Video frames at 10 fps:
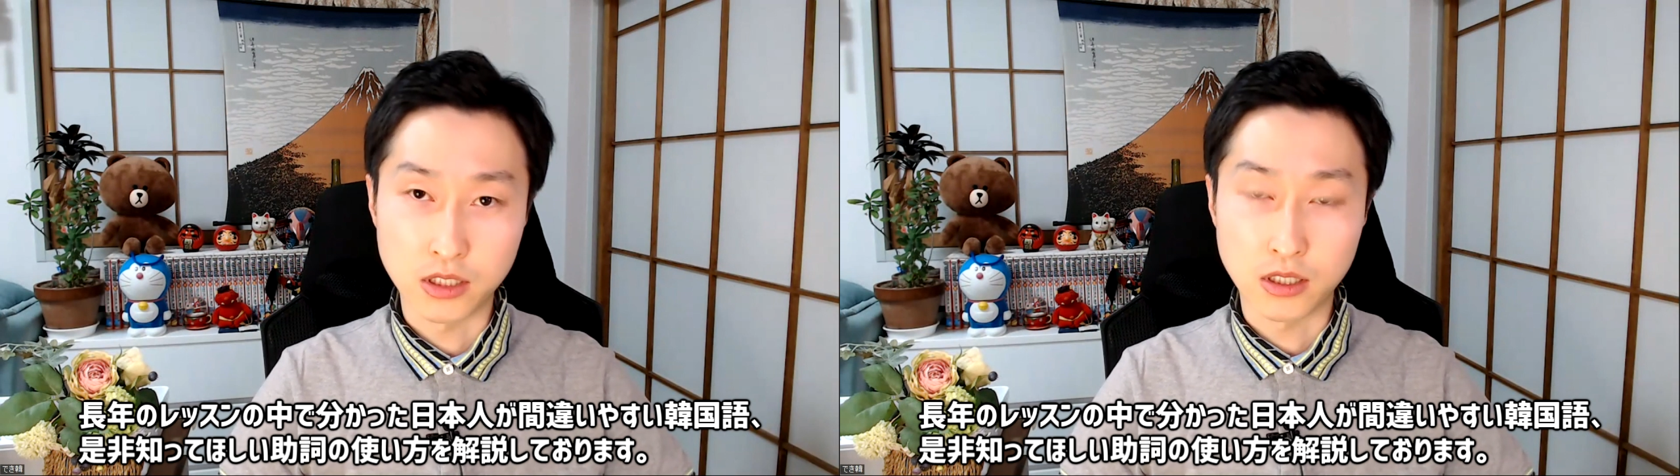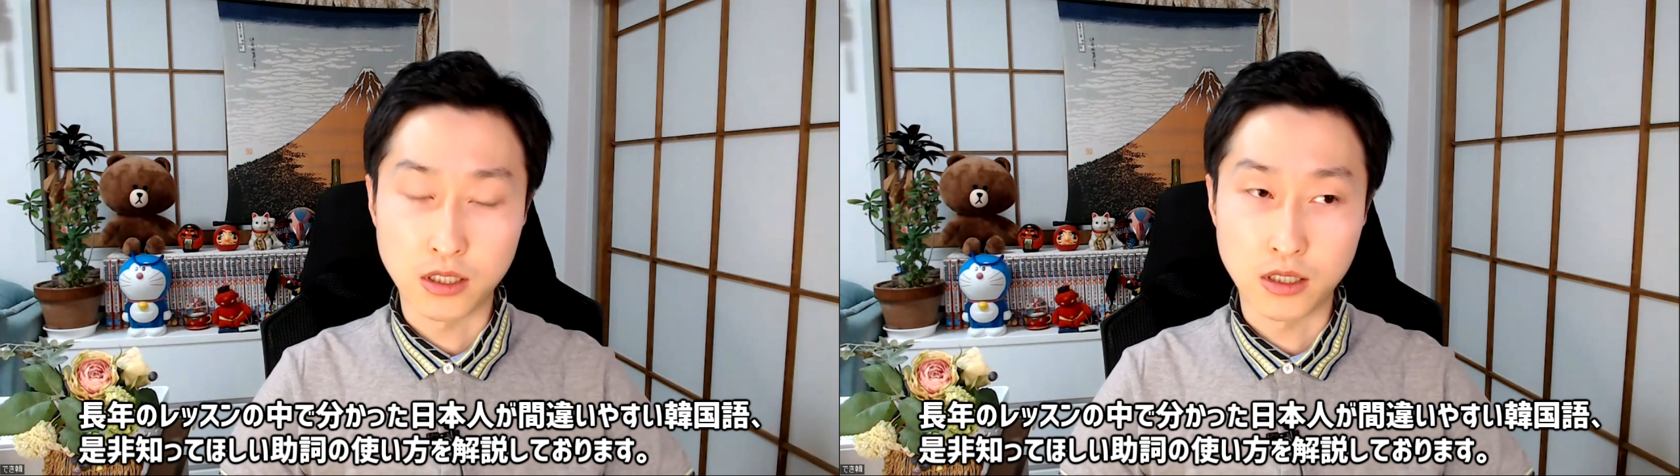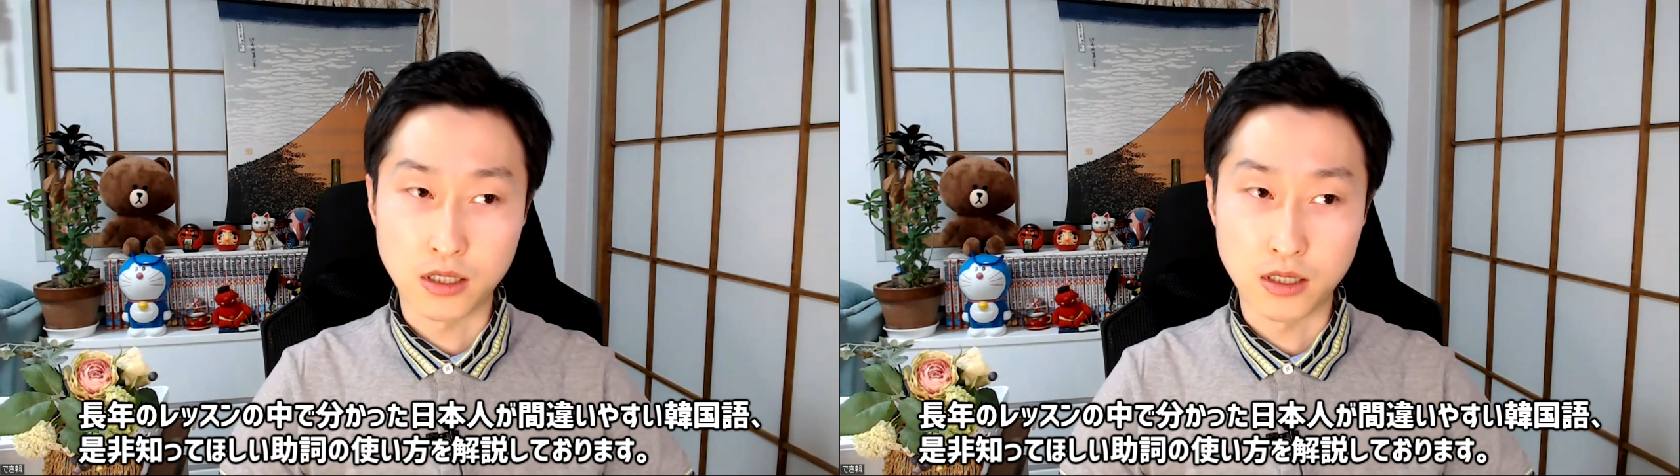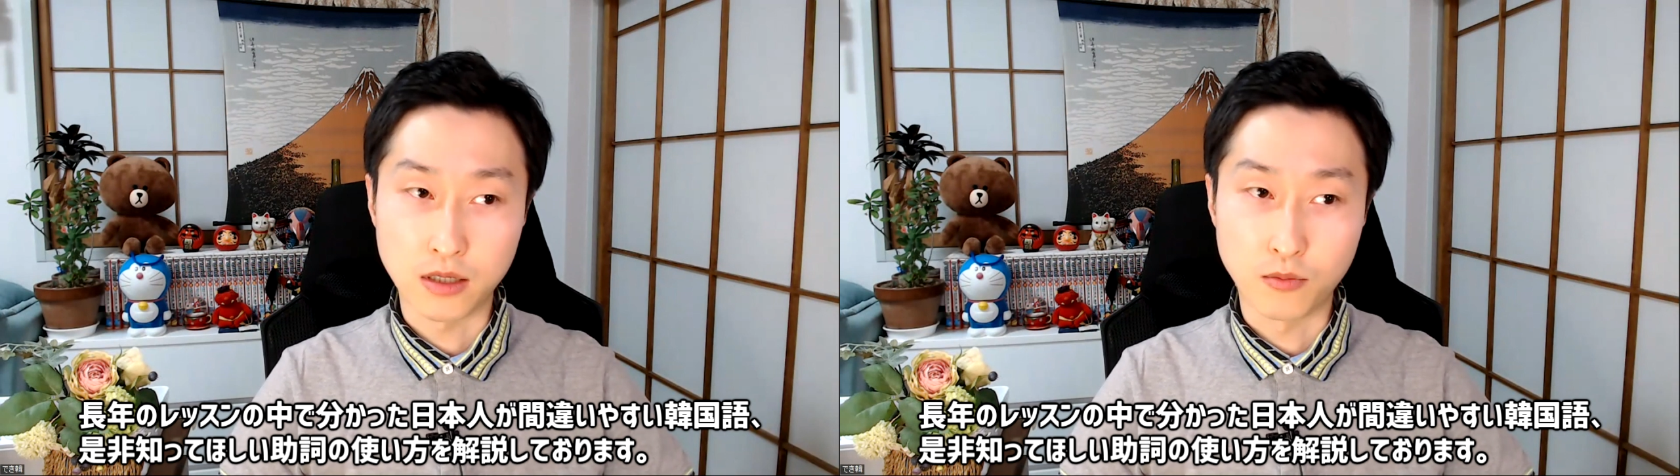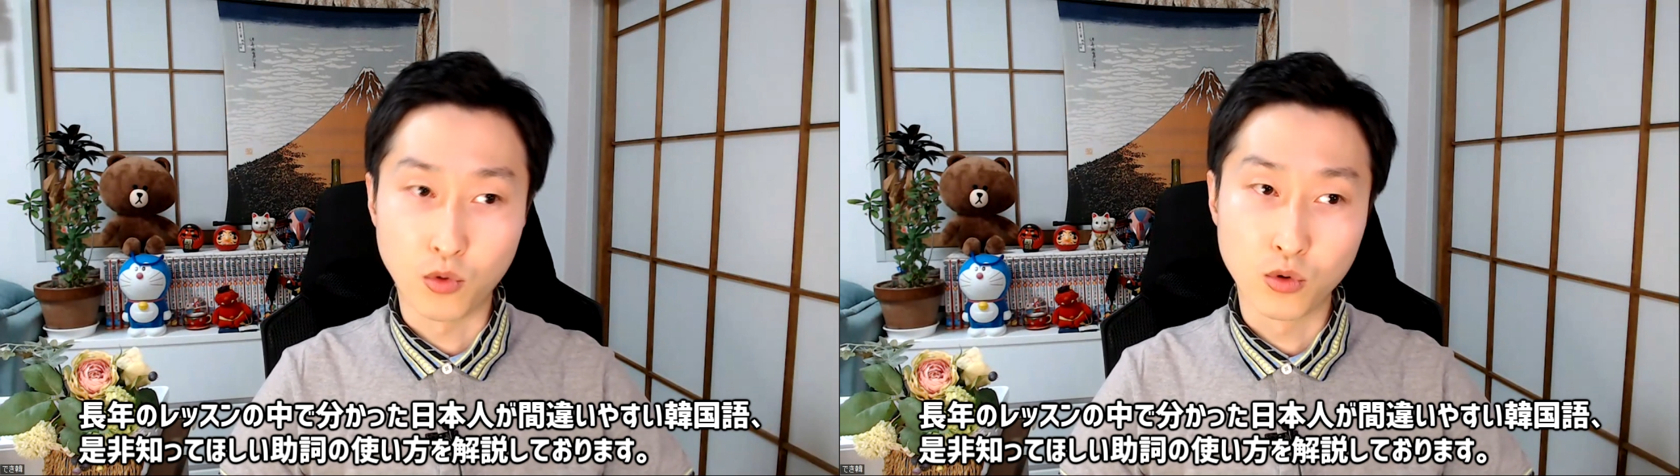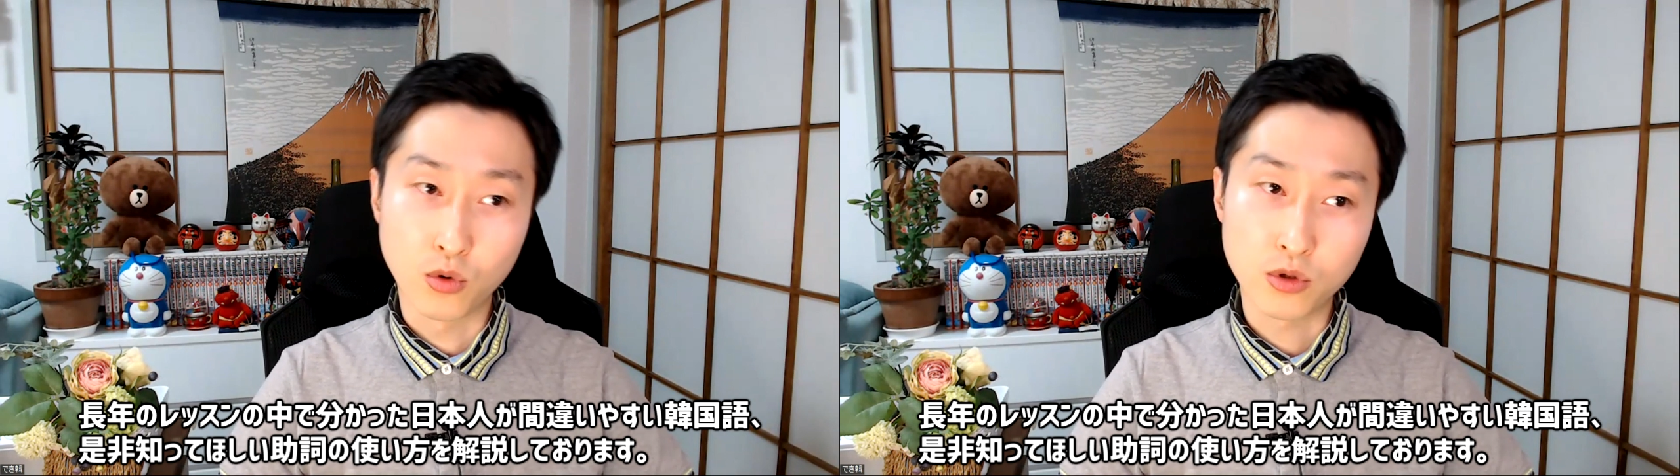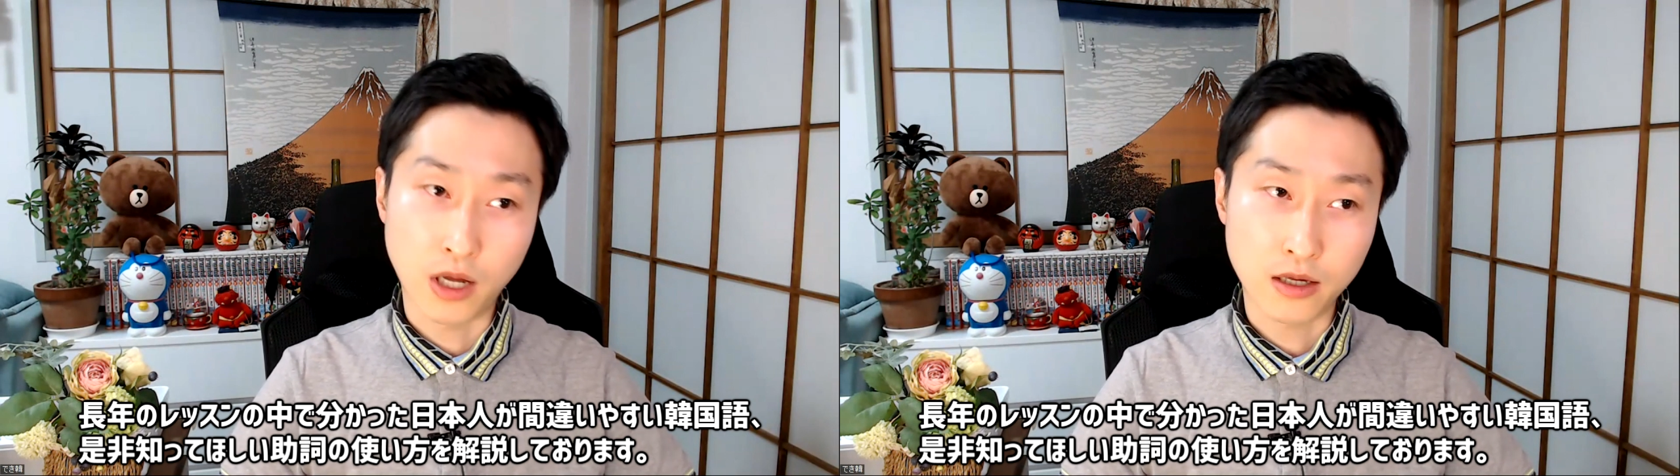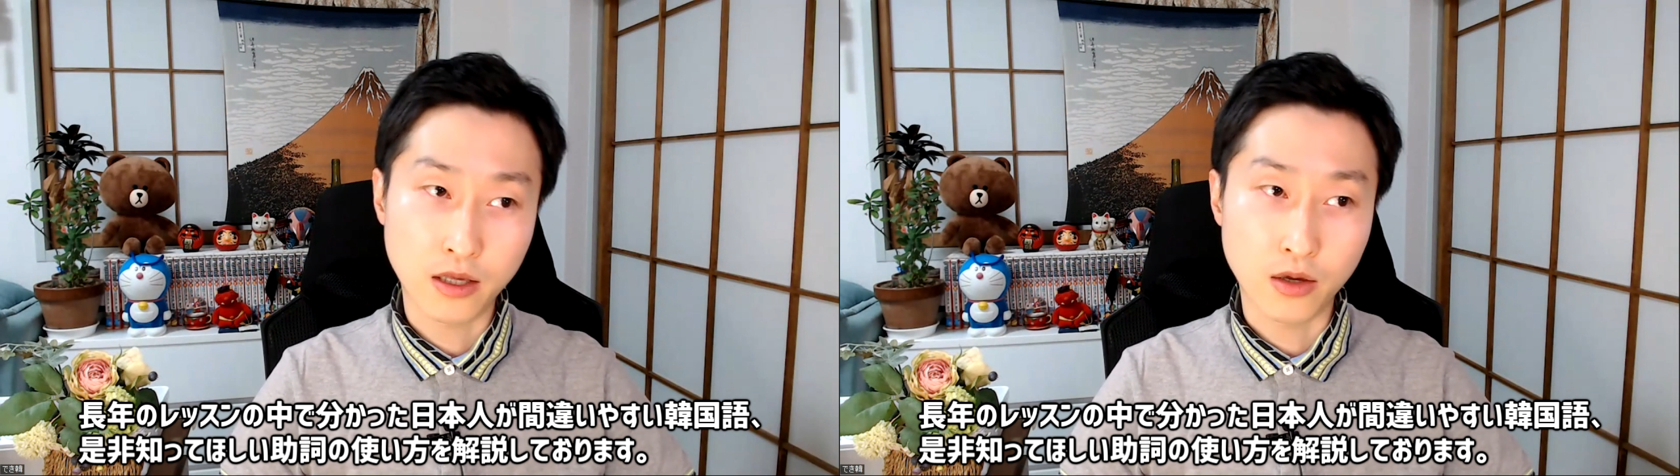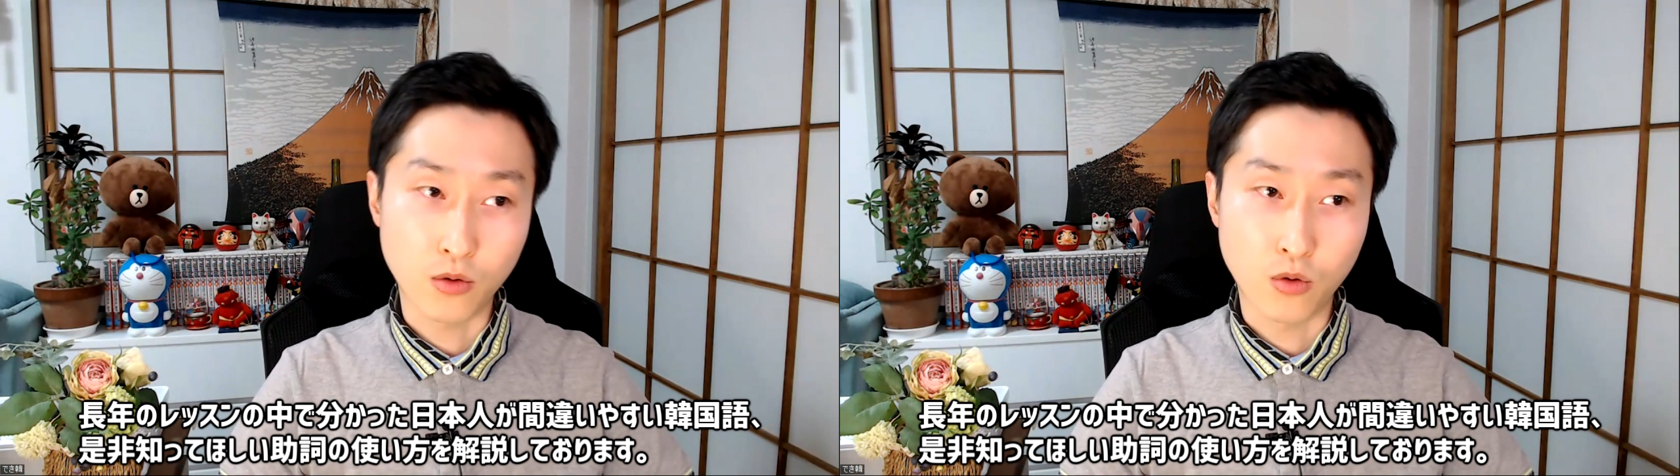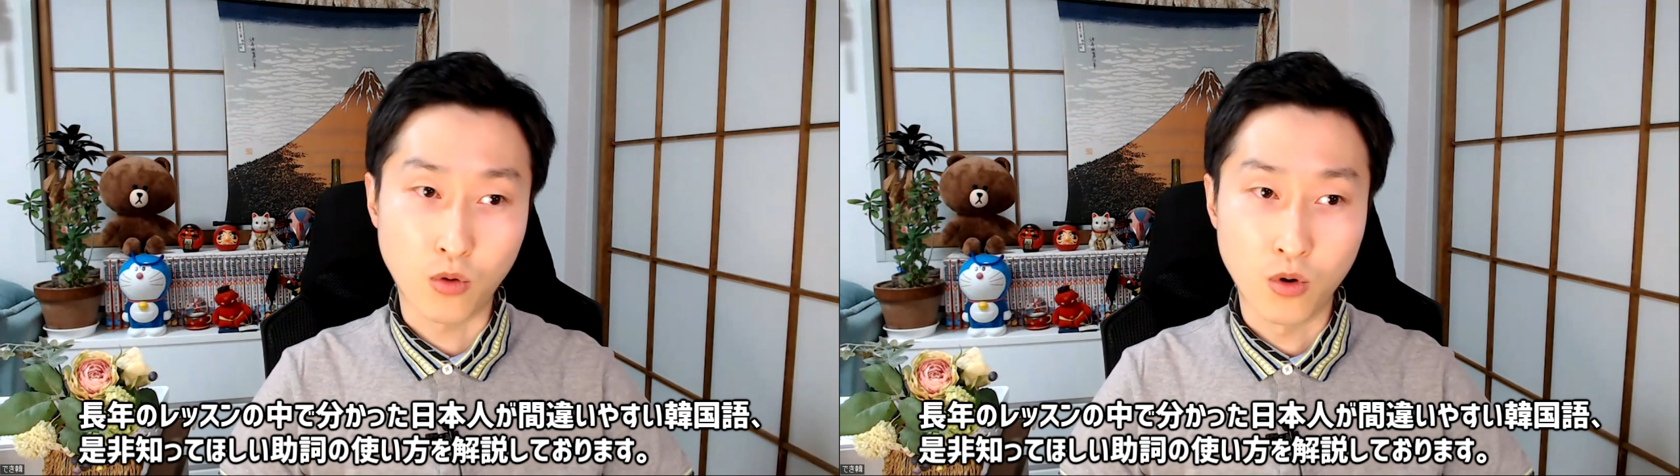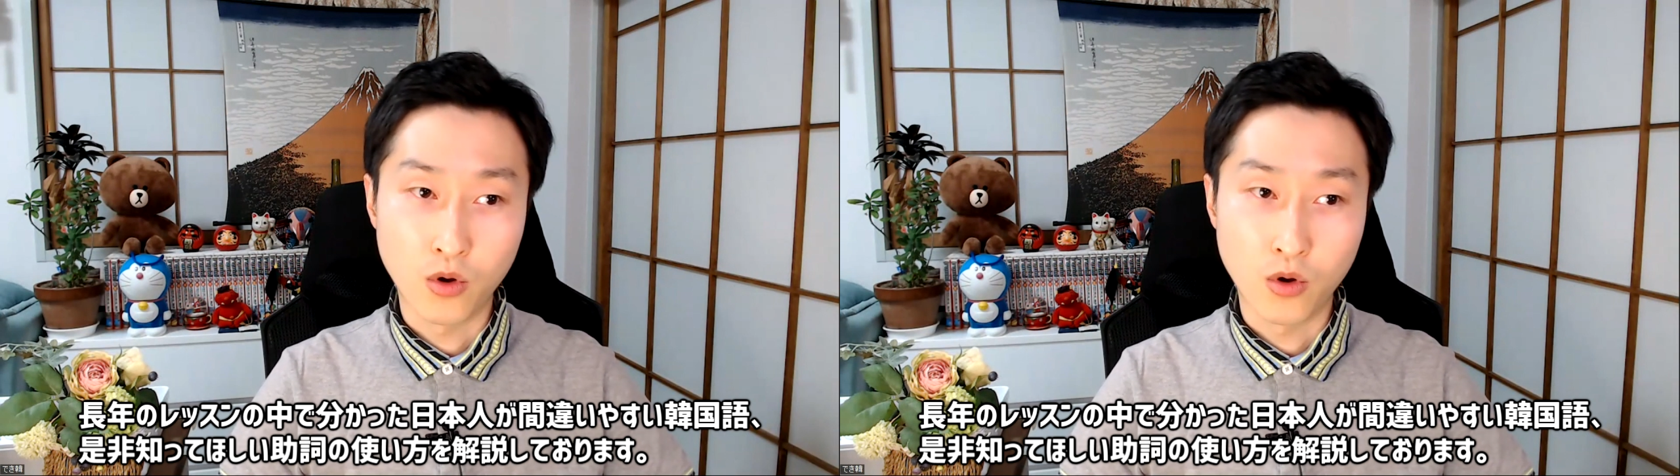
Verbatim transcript: えー、ものだけを